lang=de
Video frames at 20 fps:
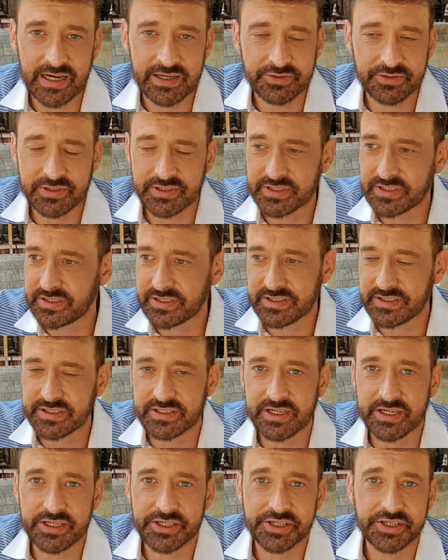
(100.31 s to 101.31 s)
Also äh,
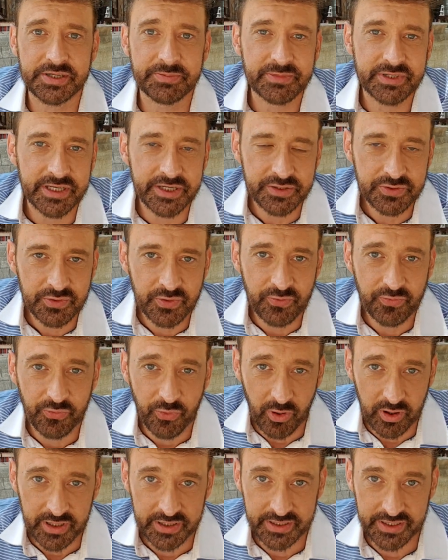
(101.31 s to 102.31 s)
äh, stimmt hinten und
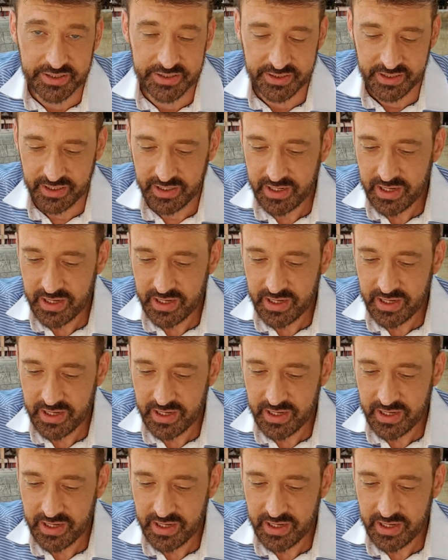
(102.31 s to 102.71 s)
vorne nicht.